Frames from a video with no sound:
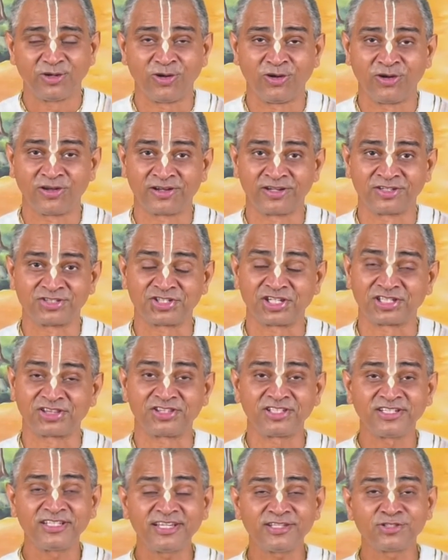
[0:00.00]
और
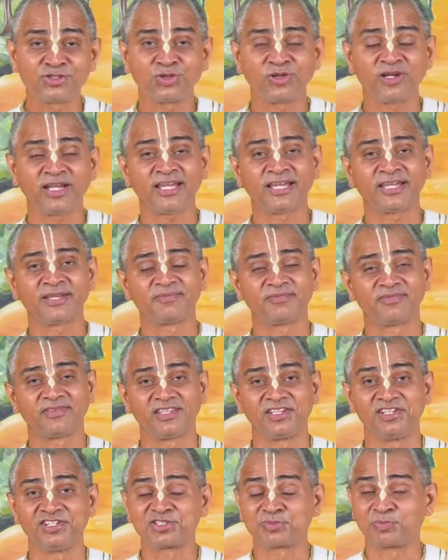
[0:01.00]
क्षत्रिय जो है
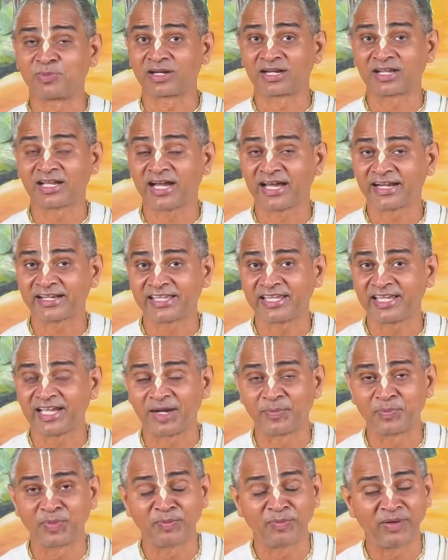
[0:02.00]
इस प्रकार के
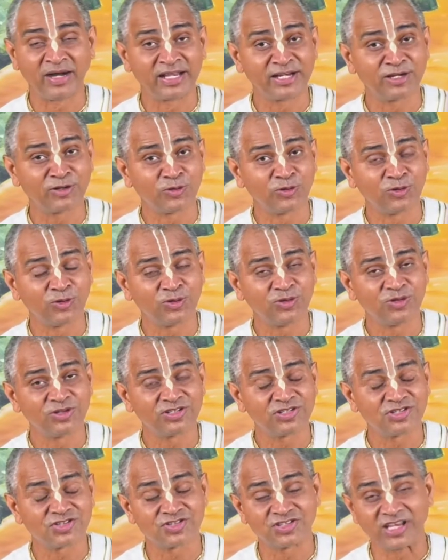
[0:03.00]
अपमान को
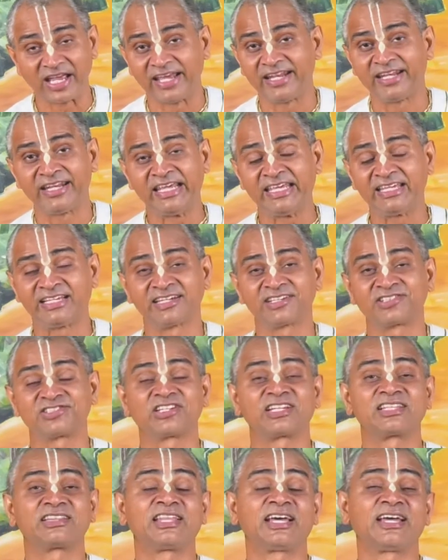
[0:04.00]
सहन नहीं कर
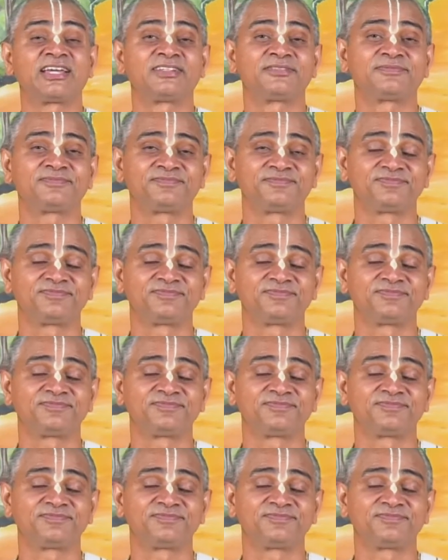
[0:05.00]
सकता है